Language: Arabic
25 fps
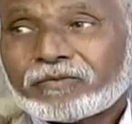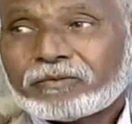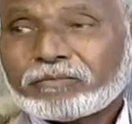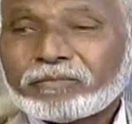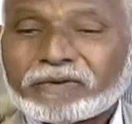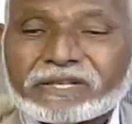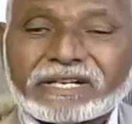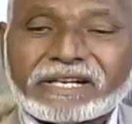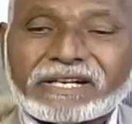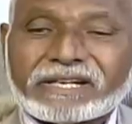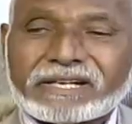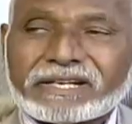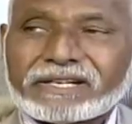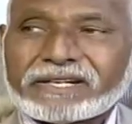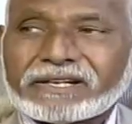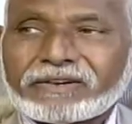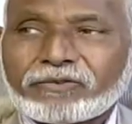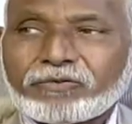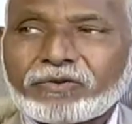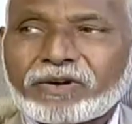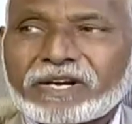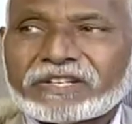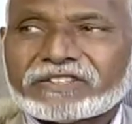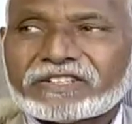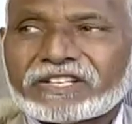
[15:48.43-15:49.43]
منها
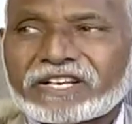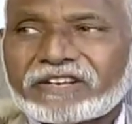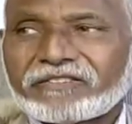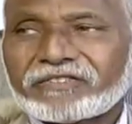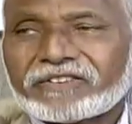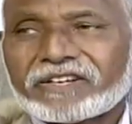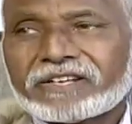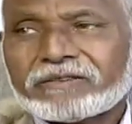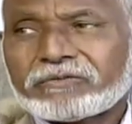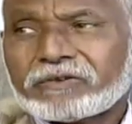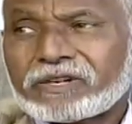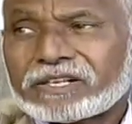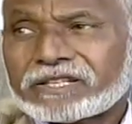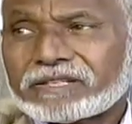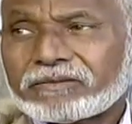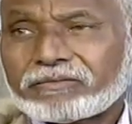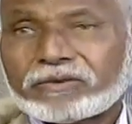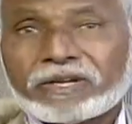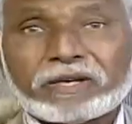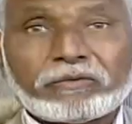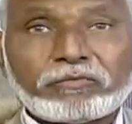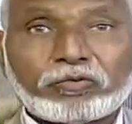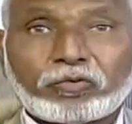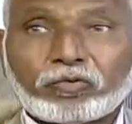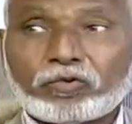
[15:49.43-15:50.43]
هو هذه الأفكار اللي
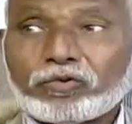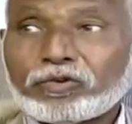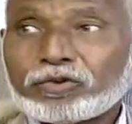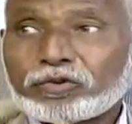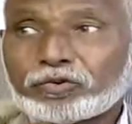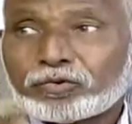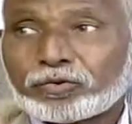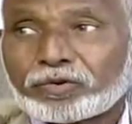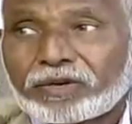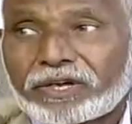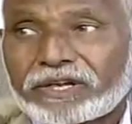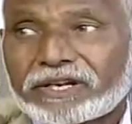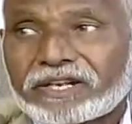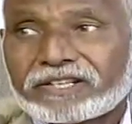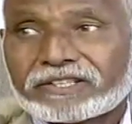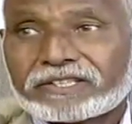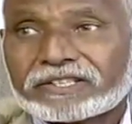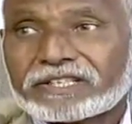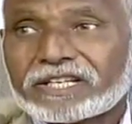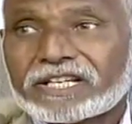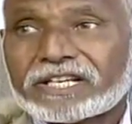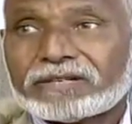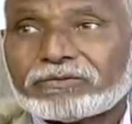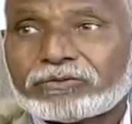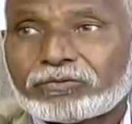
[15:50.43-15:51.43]
قدمناها بكل جرأة الناس
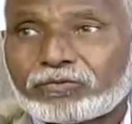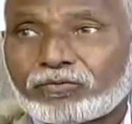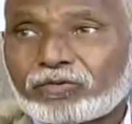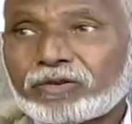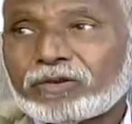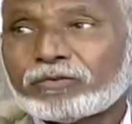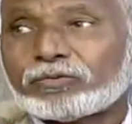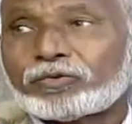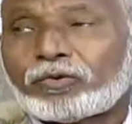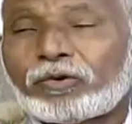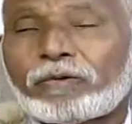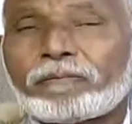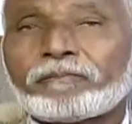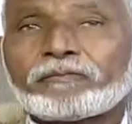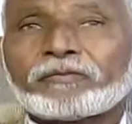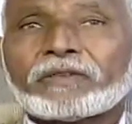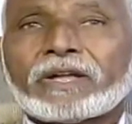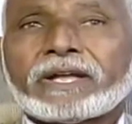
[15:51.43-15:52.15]
تتكلم بكل وضوح